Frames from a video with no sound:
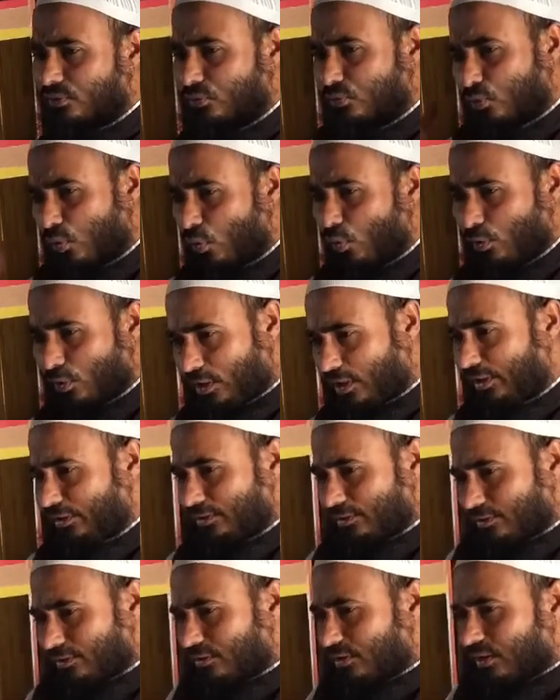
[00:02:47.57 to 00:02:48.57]
ধরলেন
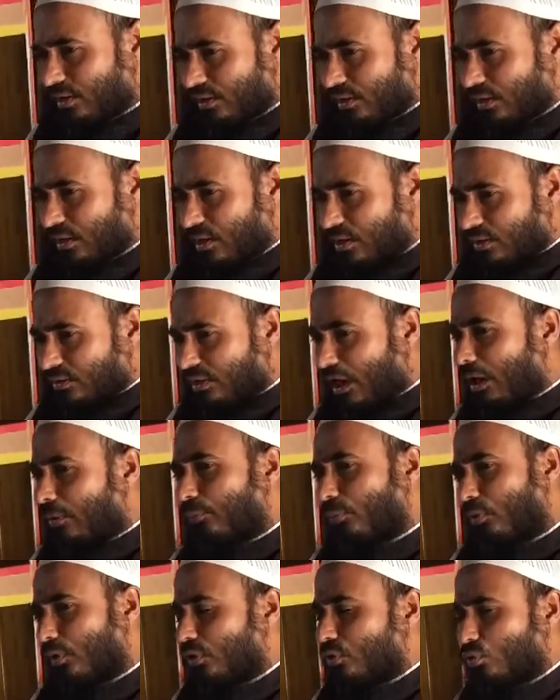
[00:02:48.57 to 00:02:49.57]

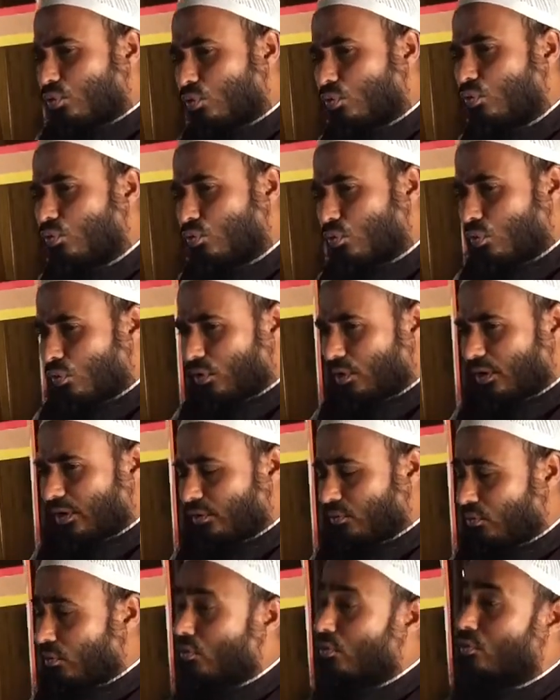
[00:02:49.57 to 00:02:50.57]
তারপরে শুরু করলেন
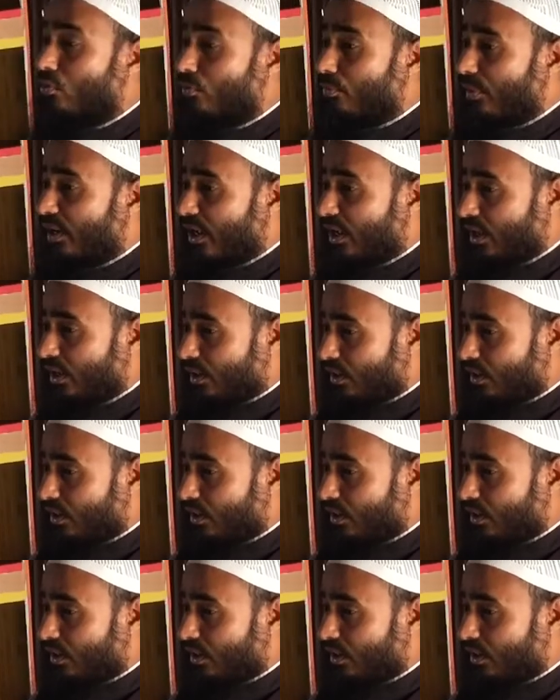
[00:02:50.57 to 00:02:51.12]
হোক বা